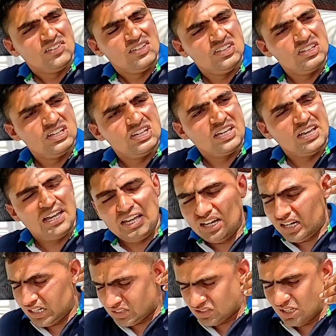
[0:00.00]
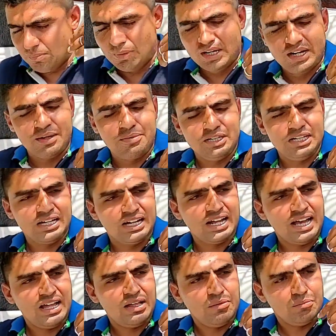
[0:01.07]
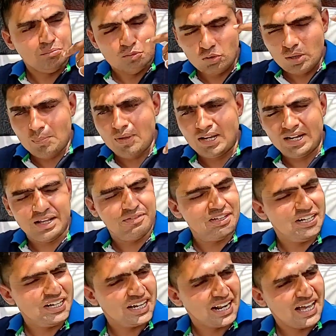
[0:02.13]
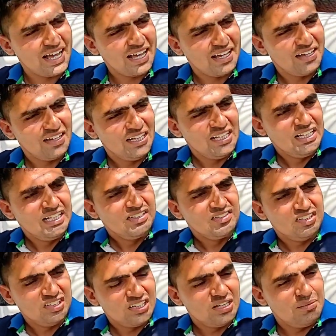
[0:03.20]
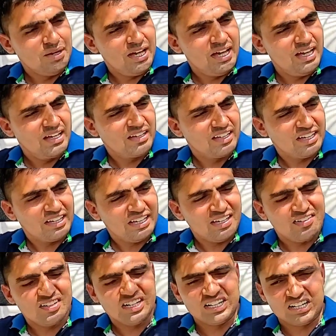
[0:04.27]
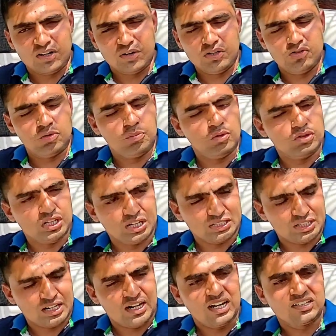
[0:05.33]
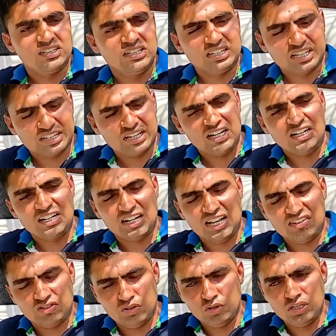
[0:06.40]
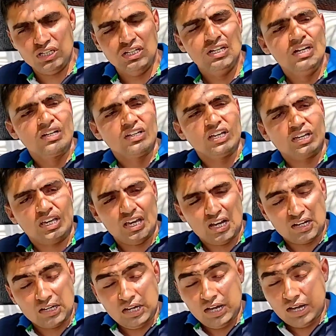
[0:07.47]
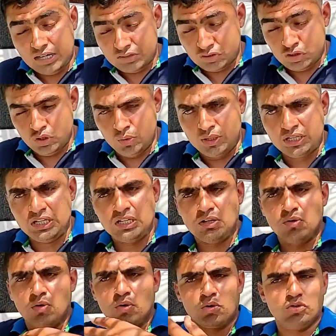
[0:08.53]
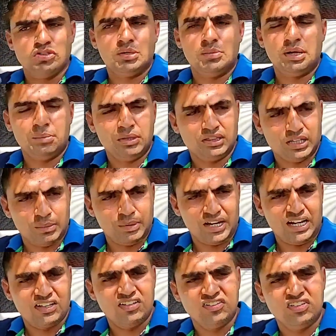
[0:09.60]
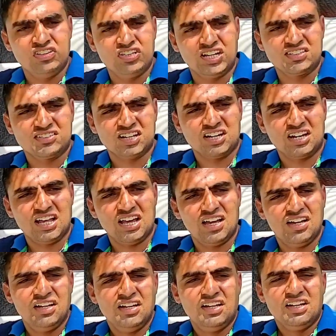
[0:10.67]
ज़िंदगी के अच्छे पला ने फील करा है बुरे पला ने फील करा है ज़िंदगी में क्या क्या ऐसी घटना हुई जो बहुत खतरनाक थी क्या क्या घटना ऐसी हुई कि क्या आगे अच्छी होगी कौन कौन से मेरे मित्र प्यारे थे जिनके अच्छा करया